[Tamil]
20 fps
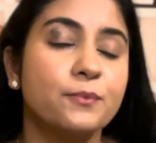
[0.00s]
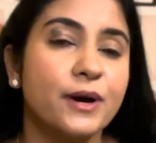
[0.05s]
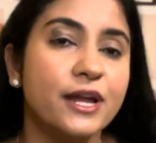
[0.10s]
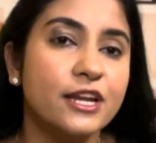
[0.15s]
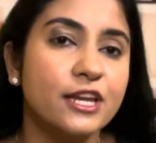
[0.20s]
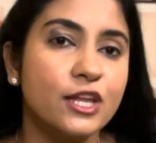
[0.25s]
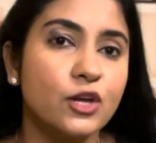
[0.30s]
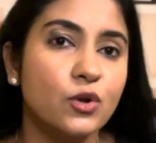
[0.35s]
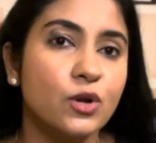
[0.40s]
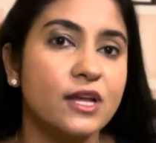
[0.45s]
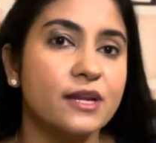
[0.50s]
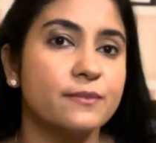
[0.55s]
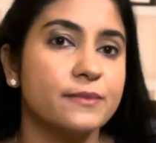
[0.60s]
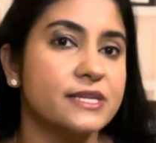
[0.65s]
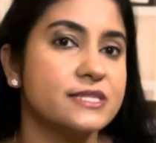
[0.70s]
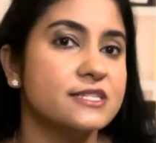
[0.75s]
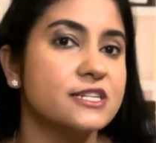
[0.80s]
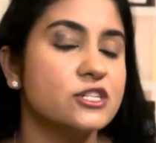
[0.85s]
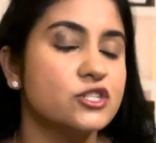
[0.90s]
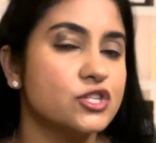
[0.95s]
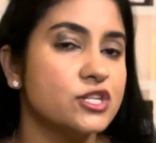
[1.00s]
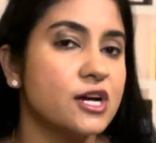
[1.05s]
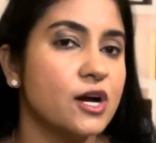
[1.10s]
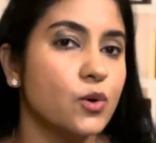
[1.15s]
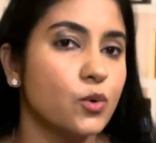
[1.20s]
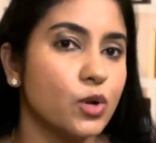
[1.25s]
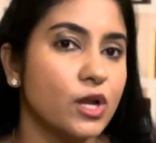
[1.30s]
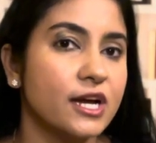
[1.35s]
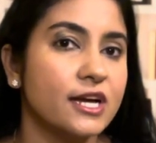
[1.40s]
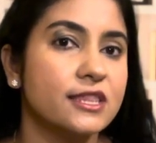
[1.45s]
பர்டிகுலர் மெசேஜை
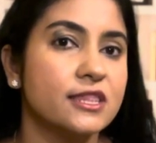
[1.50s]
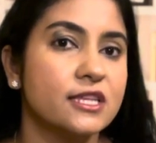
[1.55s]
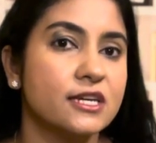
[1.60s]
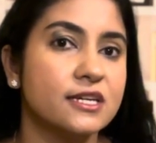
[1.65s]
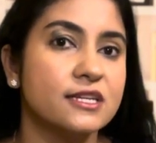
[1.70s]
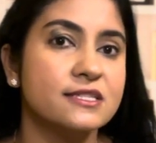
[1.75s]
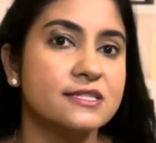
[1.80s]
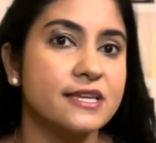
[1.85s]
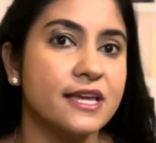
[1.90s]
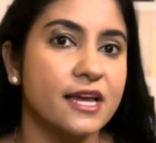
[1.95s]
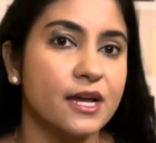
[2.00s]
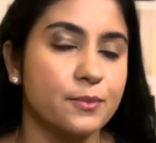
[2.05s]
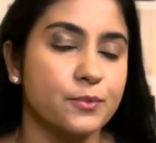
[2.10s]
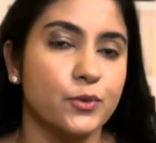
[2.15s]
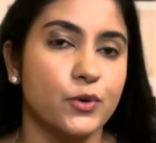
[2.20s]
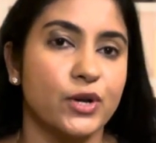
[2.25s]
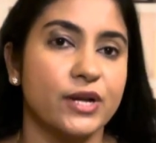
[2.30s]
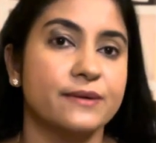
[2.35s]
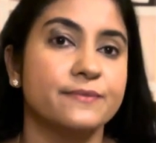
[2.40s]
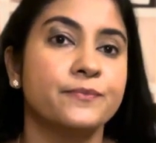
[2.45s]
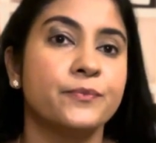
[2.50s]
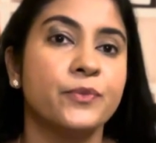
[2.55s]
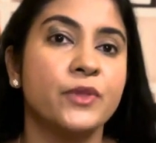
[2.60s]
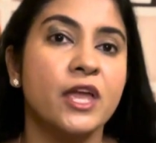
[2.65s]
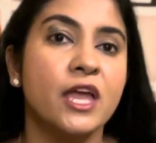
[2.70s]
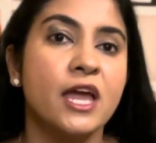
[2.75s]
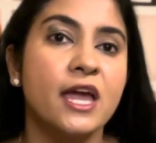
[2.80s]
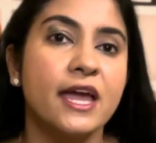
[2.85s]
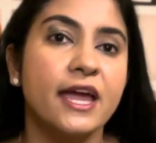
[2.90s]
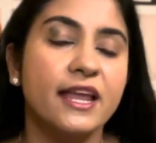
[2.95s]
நான் உலகத்துக்கு சேர்க்க போகிறேன்
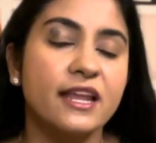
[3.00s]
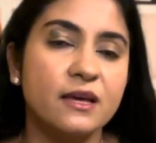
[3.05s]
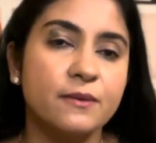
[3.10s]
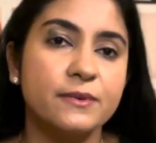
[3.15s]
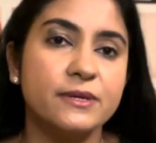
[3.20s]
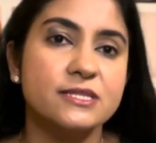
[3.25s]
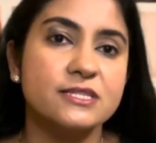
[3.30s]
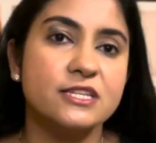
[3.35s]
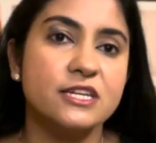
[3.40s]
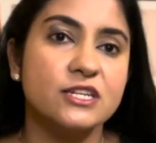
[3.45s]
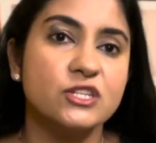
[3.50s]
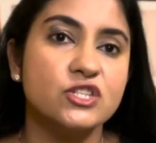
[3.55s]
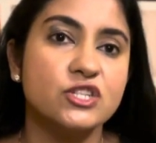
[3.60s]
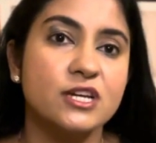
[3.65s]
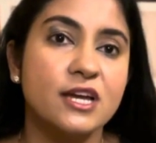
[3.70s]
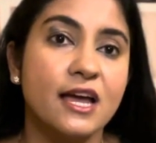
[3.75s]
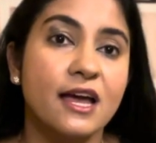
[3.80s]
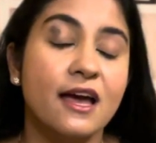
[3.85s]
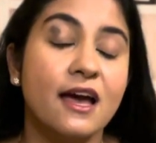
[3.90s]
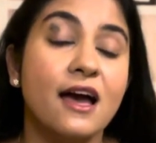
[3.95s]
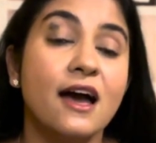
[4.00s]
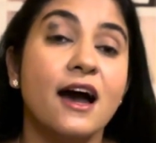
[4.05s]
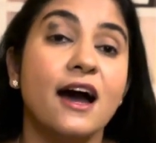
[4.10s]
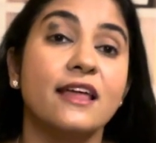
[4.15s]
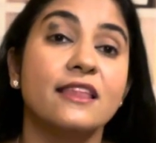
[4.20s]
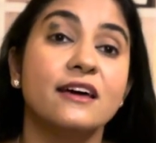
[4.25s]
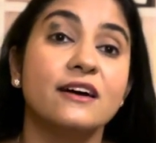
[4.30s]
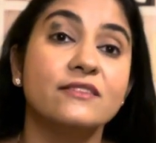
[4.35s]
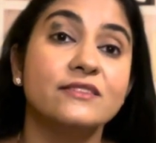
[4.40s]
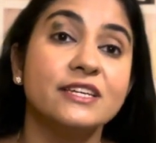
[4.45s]
என்ன மெசேஜ்
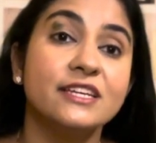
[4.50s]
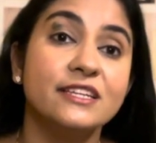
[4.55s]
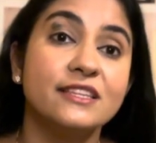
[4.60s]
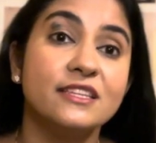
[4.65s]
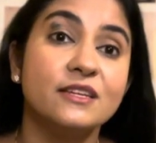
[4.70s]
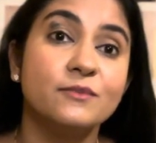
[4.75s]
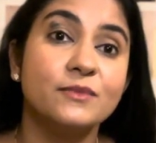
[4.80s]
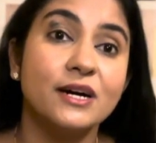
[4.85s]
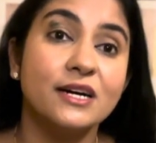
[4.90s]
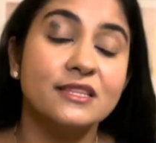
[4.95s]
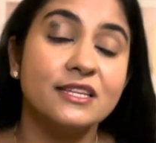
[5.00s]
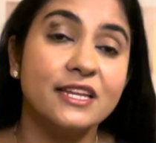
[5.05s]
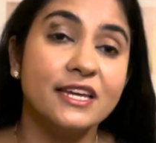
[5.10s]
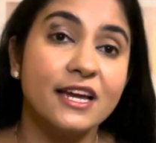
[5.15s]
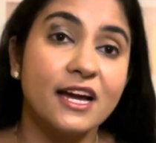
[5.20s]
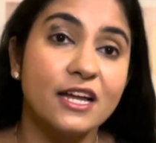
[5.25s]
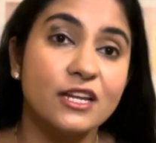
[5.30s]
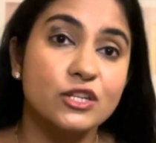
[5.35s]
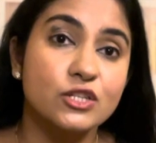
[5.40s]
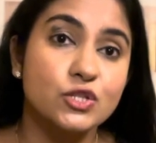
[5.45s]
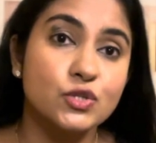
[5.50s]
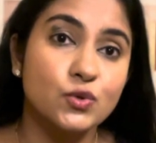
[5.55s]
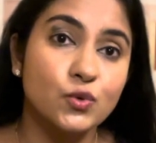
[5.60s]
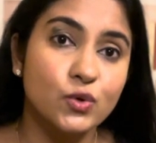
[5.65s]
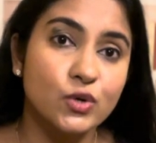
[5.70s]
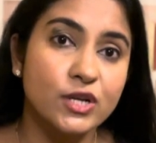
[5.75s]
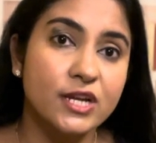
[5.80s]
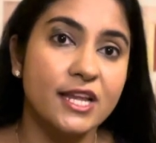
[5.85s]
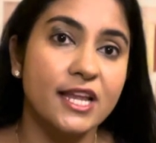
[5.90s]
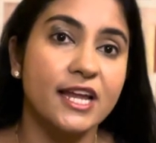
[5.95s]
அதாவது இந்த மாதிரியான
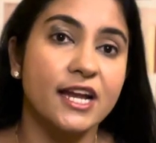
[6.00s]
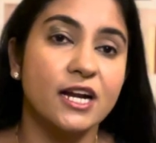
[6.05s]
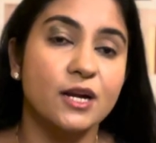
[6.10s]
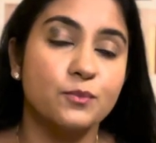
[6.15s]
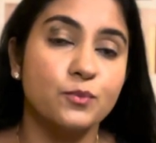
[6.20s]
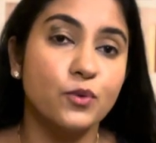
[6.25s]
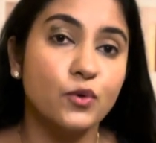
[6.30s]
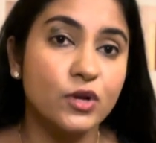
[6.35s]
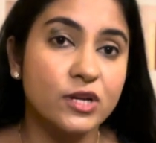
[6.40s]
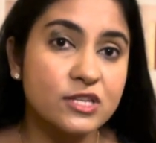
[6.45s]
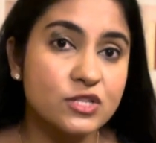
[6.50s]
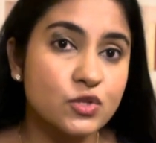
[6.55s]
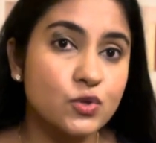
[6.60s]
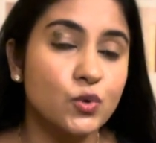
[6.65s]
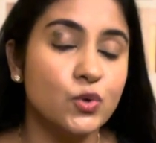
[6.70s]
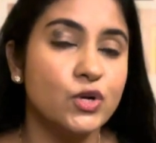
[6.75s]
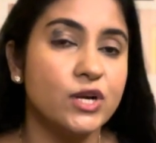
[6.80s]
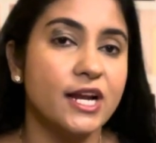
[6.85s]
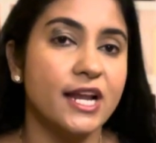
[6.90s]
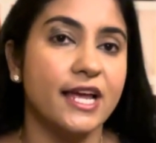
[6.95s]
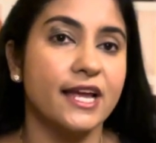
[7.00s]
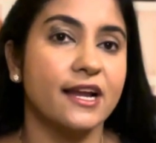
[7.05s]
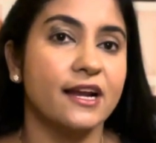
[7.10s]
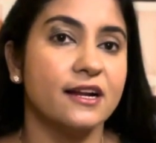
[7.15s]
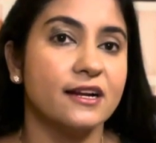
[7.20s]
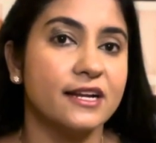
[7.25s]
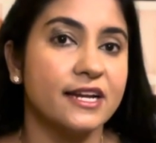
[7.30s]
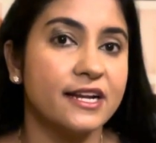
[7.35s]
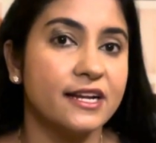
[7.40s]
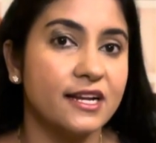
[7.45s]
சூழ்நிலைகள் புற
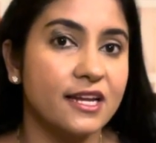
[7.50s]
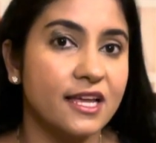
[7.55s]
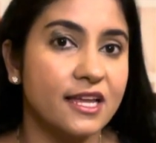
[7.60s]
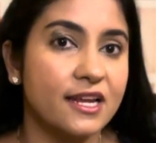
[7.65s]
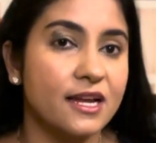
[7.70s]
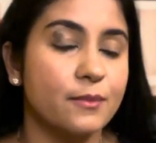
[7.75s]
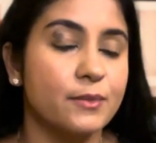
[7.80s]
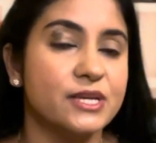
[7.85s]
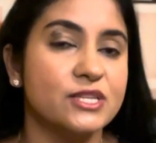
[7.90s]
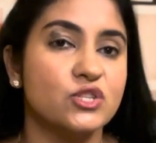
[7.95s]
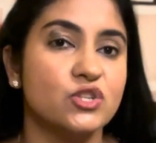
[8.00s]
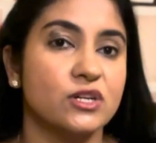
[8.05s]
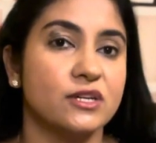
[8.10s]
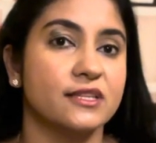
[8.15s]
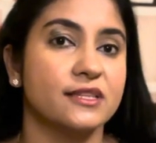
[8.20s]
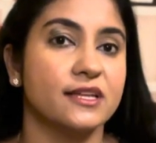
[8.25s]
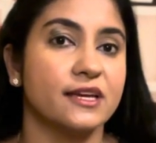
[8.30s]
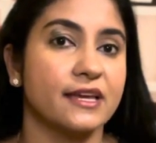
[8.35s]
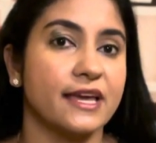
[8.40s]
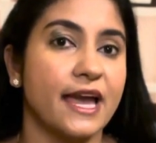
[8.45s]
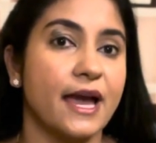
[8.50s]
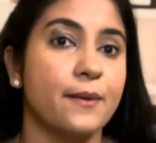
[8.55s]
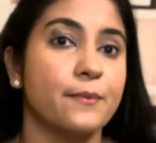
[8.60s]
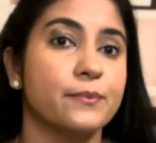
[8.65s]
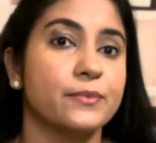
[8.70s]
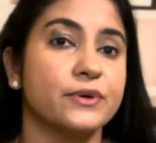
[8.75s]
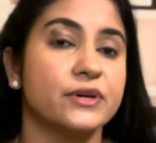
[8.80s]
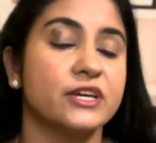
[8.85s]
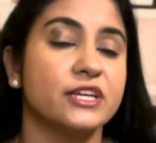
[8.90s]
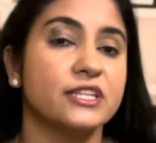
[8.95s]
சூழ்நிலைகள் ஹிட்லர் அமைச்ச இந்த
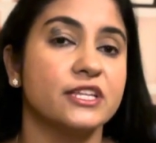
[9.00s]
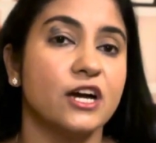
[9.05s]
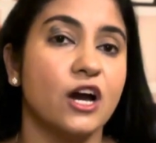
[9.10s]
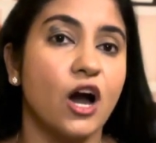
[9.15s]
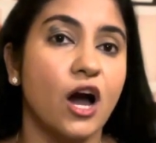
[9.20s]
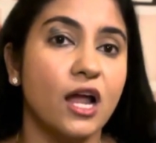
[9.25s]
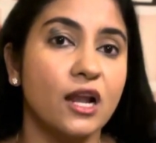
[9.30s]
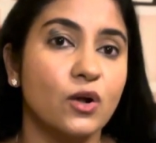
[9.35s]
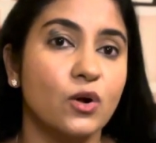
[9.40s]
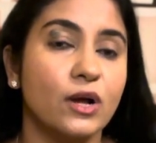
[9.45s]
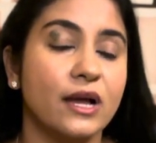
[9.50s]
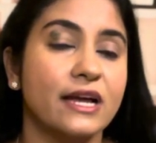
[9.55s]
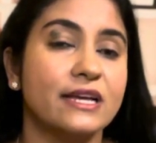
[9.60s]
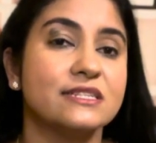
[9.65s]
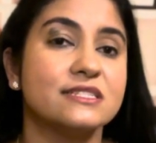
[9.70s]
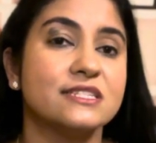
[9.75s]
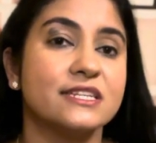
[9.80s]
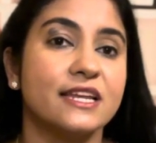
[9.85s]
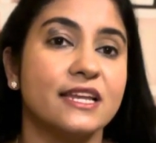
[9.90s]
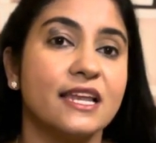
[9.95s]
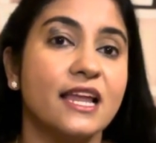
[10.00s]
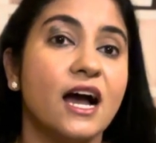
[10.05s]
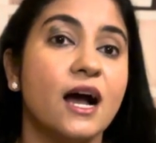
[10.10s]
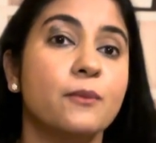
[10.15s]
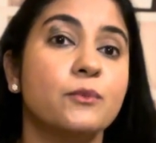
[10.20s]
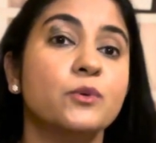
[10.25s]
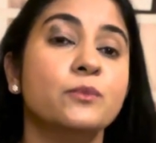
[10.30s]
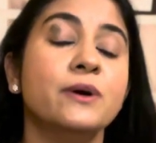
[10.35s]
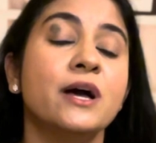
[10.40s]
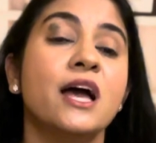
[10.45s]
கேம்ப்பு இந்த ஹாலோகாஸ்ட்
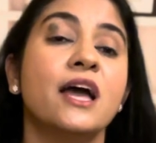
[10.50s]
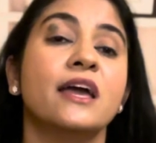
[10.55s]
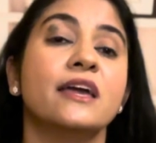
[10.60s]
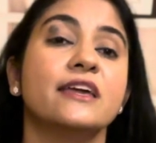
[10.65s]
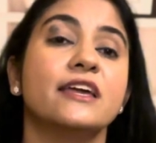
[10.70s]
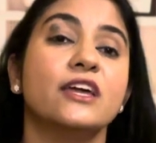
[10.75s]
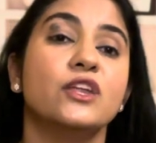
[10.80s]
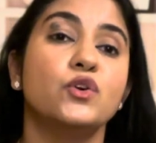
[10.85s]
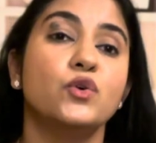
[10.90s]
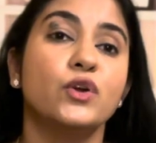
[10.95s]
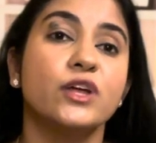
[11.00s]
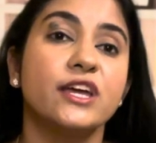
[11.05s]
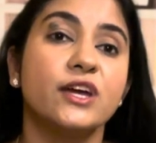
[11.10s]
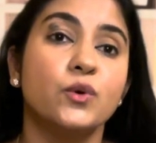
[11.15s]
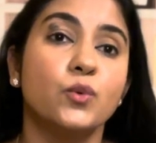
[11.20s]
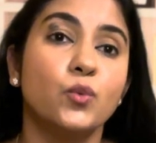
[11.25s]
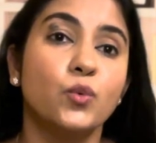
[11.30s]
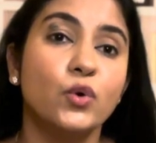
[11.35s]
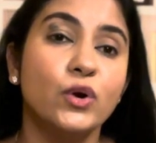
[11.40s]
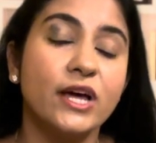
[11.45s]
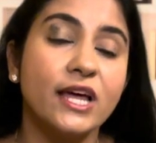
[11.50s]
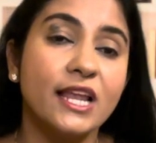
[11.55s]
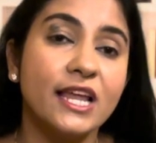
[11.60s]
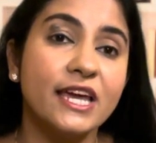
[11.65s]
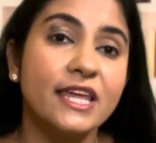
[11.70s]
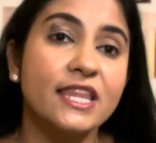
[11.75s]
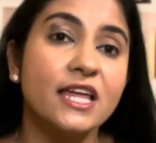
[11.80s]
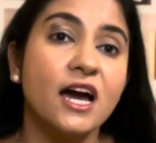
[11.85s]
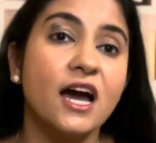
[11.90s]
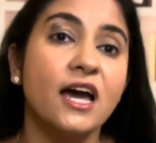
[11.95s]
எல்லாமும் என்னுடைய உடலை
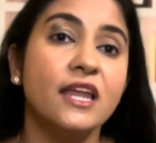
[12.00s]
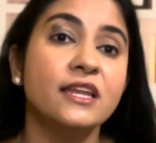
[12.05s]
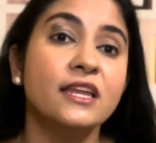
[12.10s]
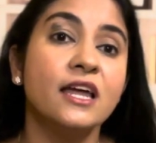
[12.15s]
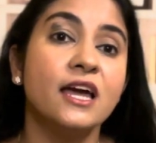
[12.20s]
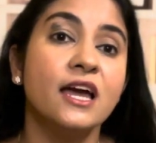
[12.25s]
தான்